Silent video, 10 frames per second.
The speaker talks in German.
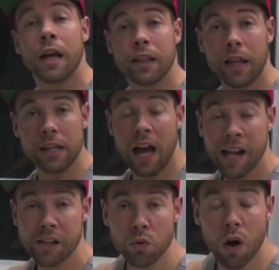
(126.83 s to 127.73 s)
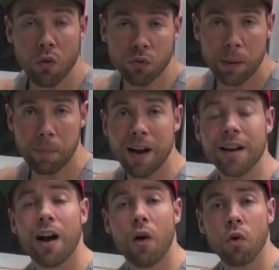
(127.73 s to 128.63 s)
Dann die Haltung auf der
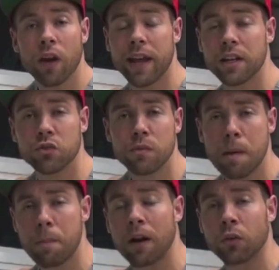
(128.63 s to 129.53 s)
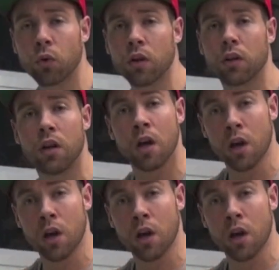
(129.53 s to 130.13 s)
Bank, auch ähnlich wie beim Bankdrücken.